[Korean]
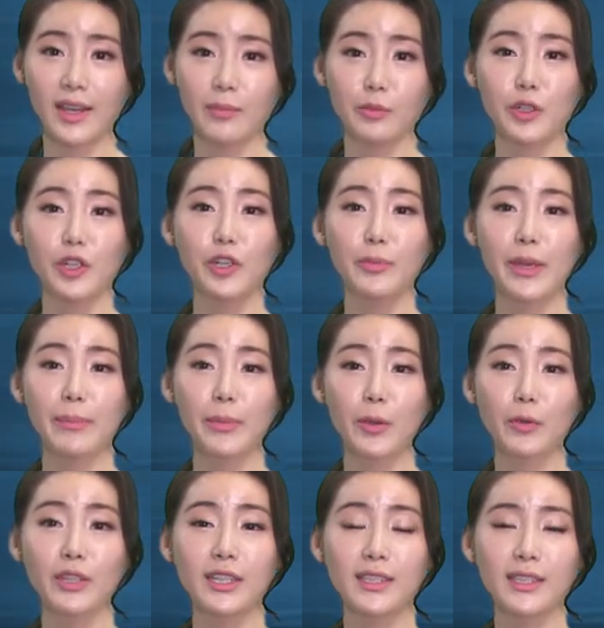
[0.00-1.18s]
물류
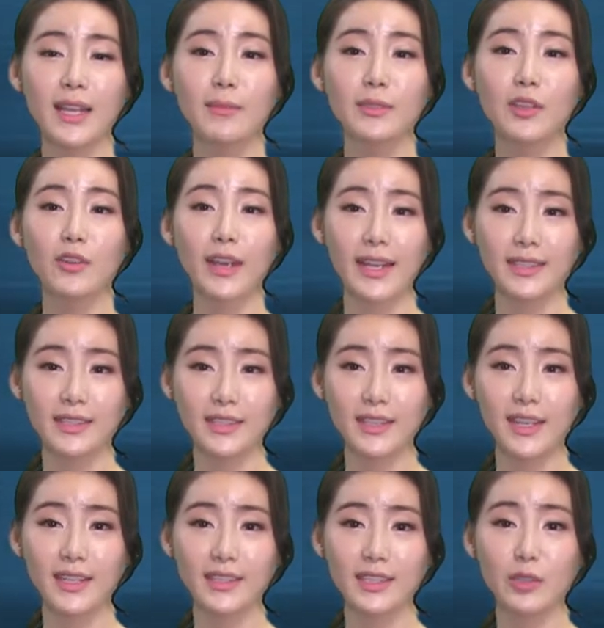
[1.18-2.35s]
BPO는 삼성
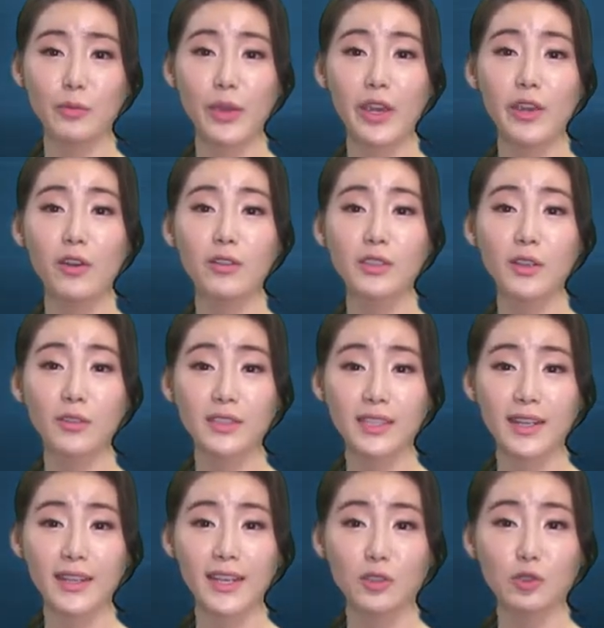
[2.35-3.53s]
SDS 외형
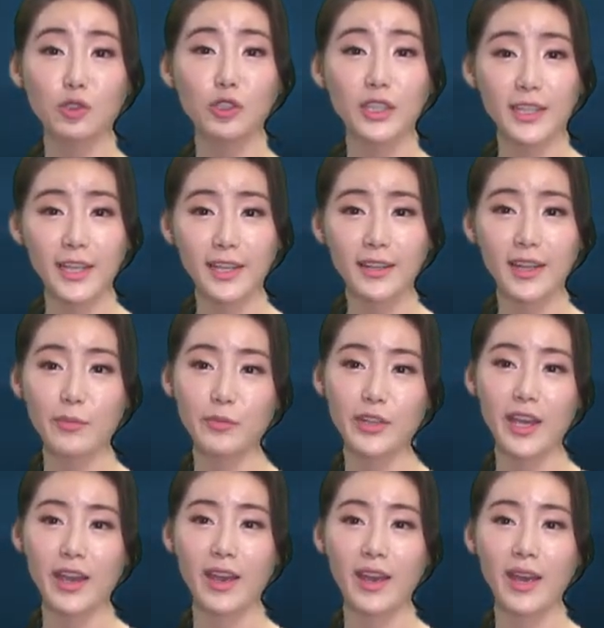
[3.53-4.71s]
성장의 축이기
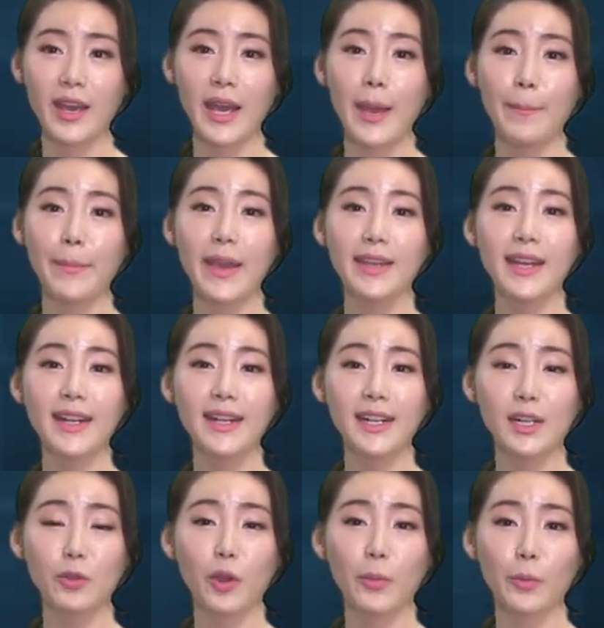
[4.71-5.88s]
때문에 빼낼
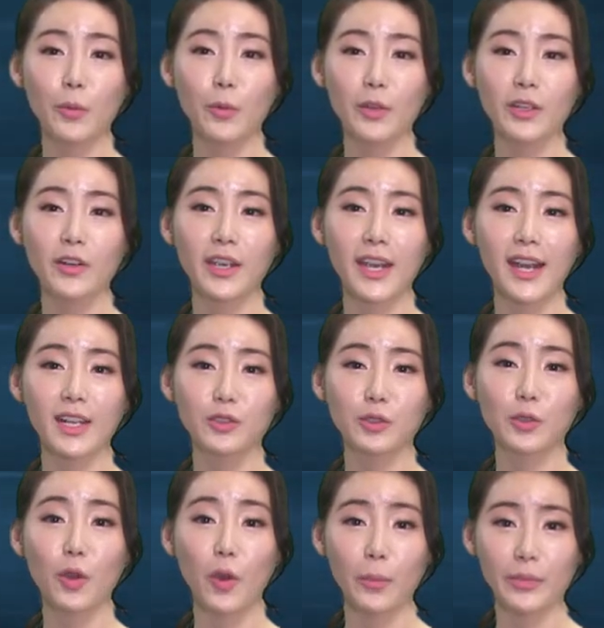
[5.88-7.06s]
일도 없고 그렇게 할
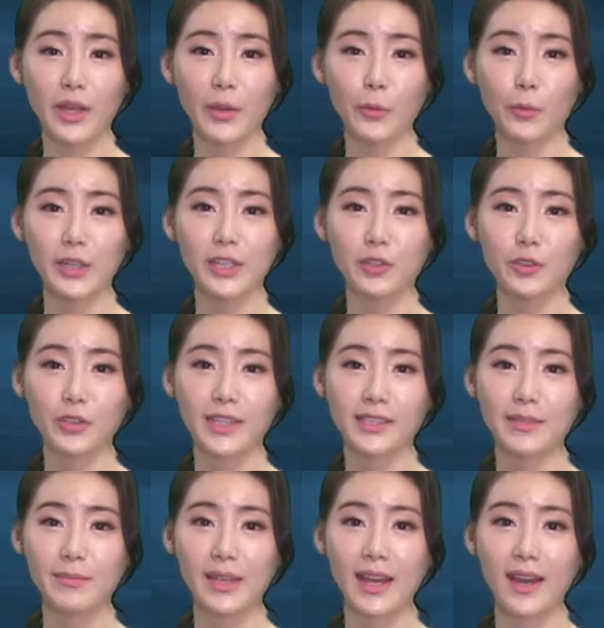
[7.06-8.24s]
수도 없다고
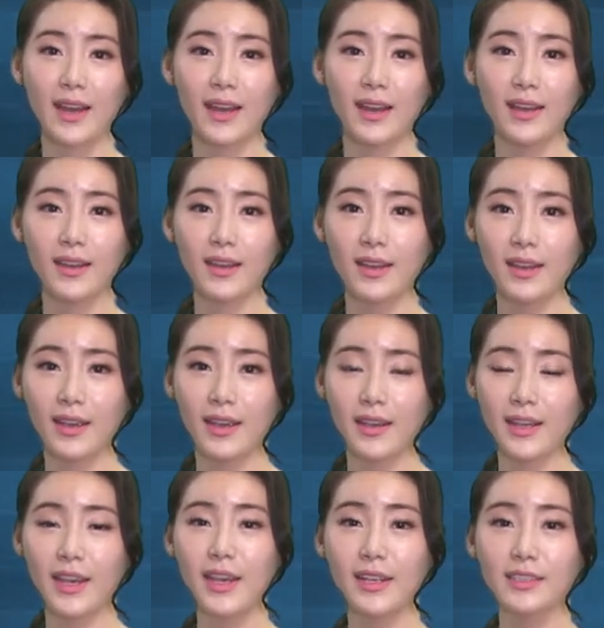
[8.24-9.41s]
일축했습니다.
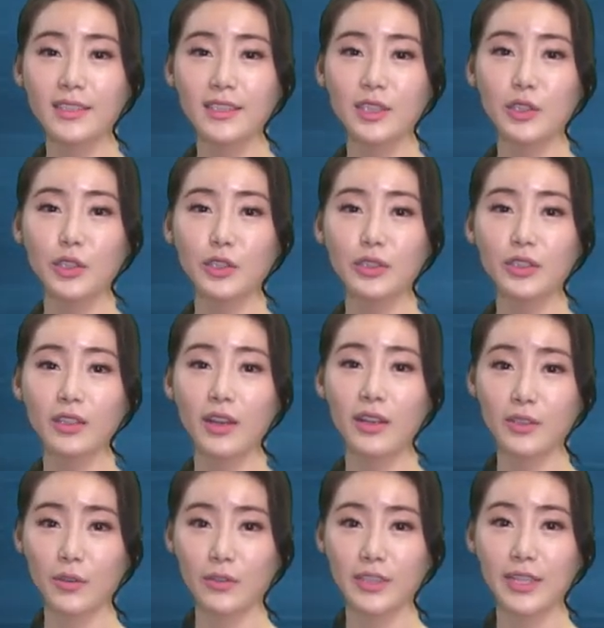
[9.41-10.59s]
KSG 뉴스
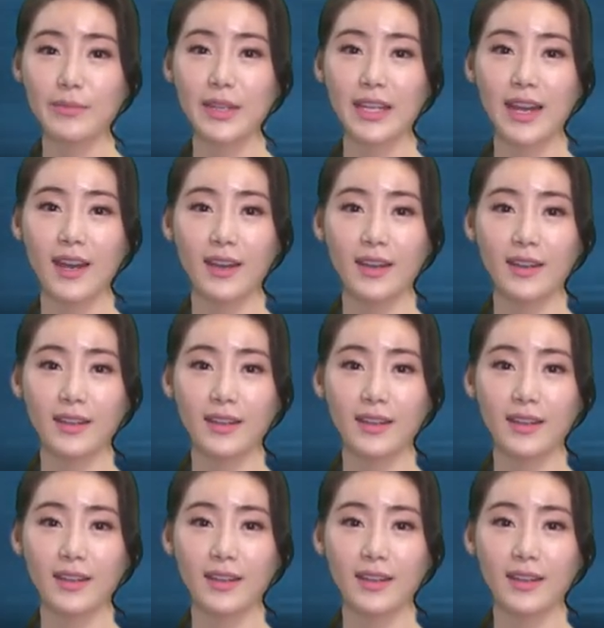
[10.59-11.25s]
정지혜입니다.